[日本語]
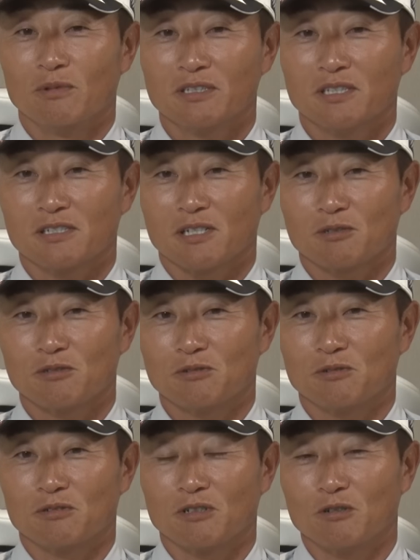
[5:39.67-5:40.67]
前たちが来る
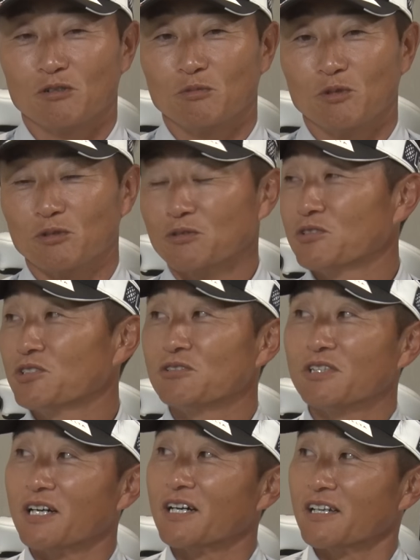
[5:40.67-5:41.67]
頃俺もう
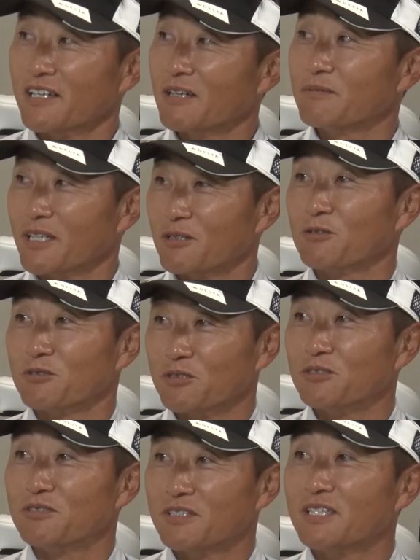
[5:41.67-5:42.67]
60だからなみたいなこと
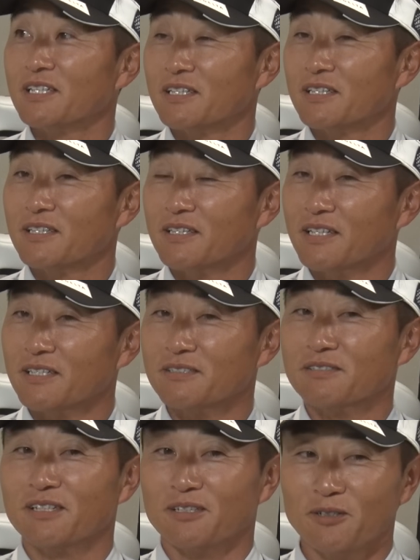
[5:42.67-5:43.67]
言ってたんで
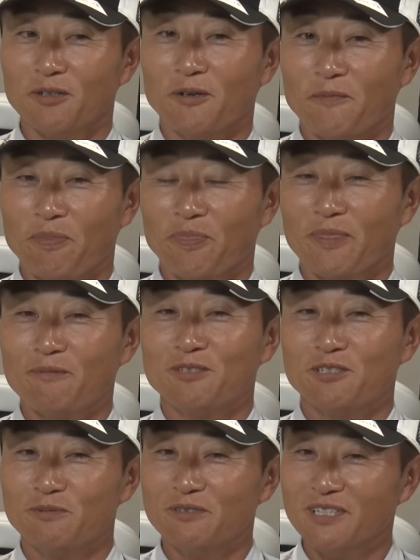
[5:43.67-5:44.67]
すけど、うん、でも
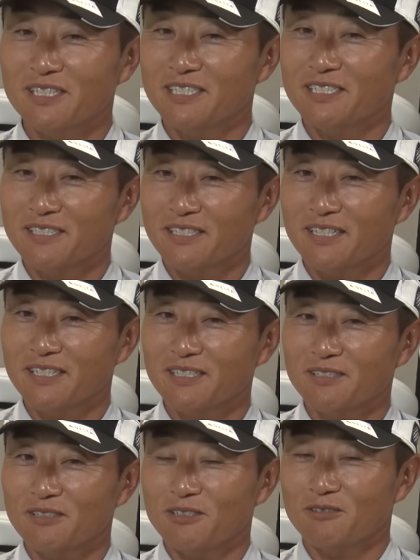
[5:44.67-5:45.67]
自分が実際い
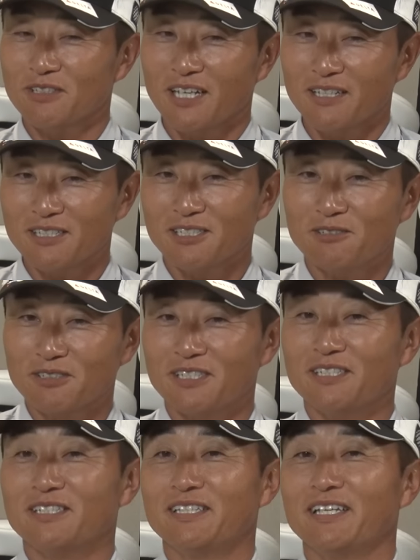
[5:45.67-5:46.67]
ろんな話を
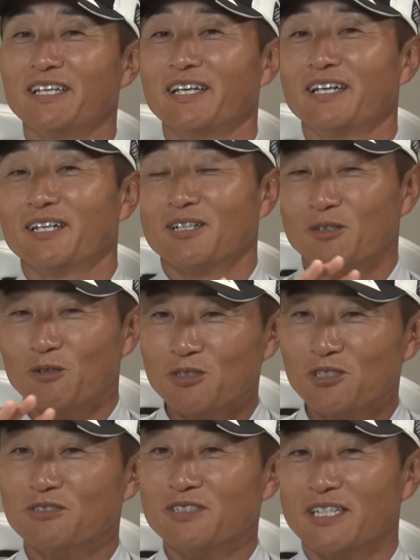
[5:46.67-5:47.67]
聞いて
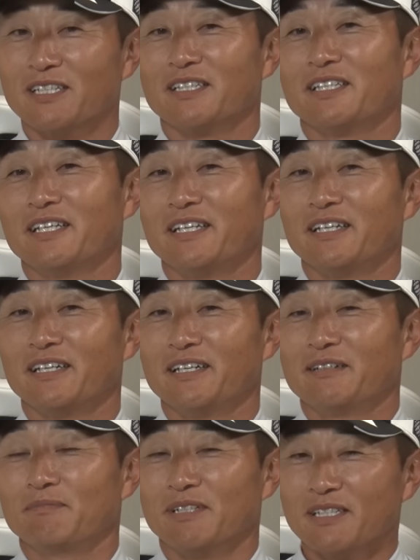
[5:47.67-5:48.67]
50になって
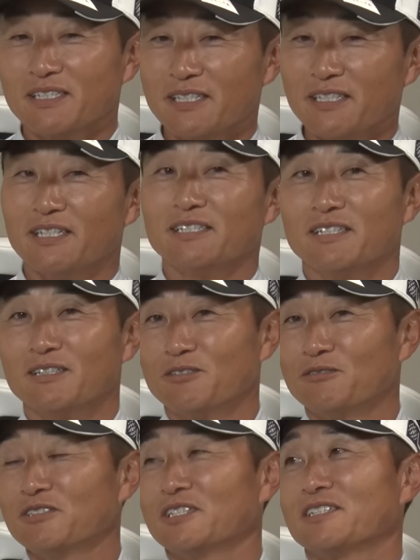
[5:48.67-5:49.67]
また芹沢さん
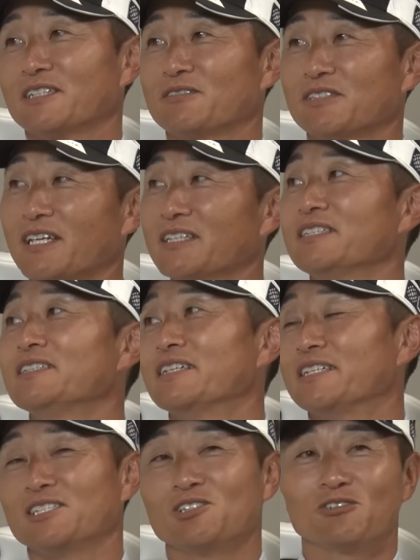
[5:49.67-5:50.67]
と藤田さんと3人で
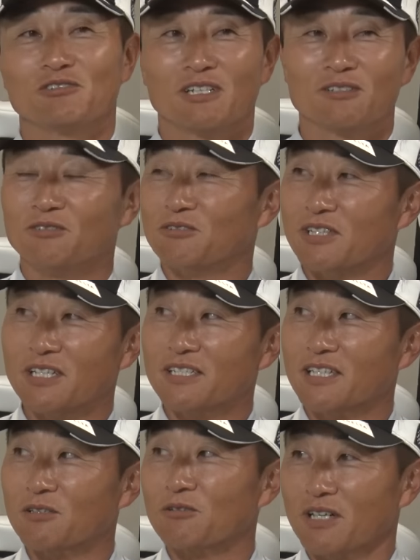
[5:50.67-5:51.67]
練習ラウンドでき
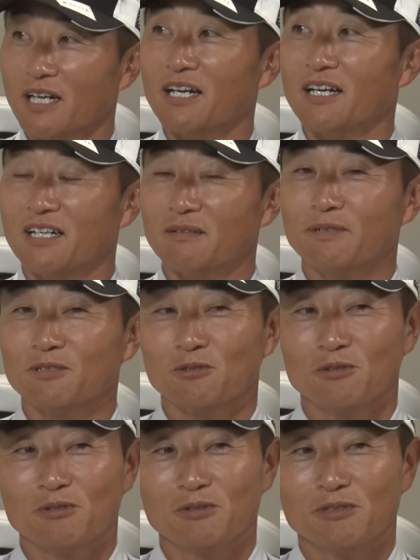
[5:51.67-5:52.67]
たとか、うん、やっぱ
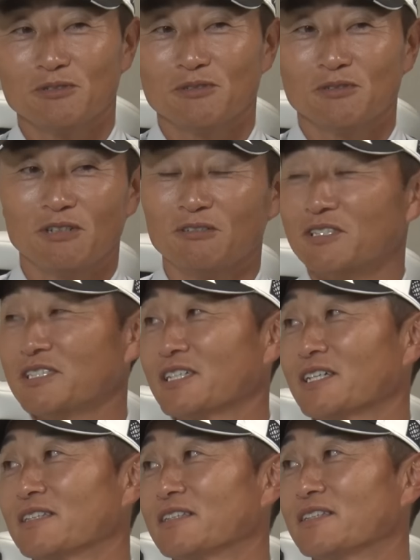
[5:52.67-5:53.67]
そういうのは嬉し
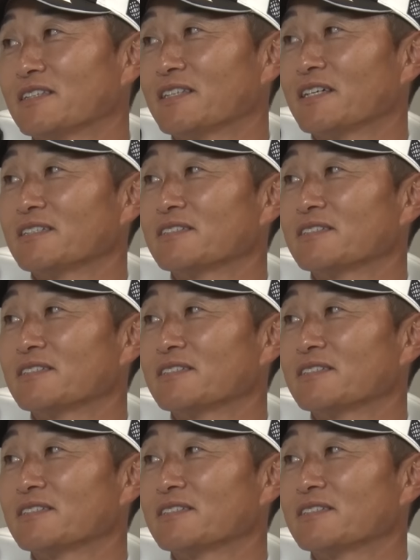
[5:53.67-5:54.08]
かったで